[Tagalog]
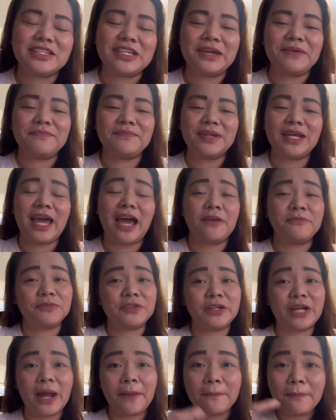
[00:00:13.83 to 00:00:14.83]
Syempre,
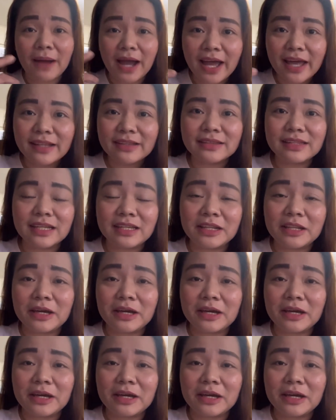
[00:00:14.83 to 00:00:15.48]
after a month na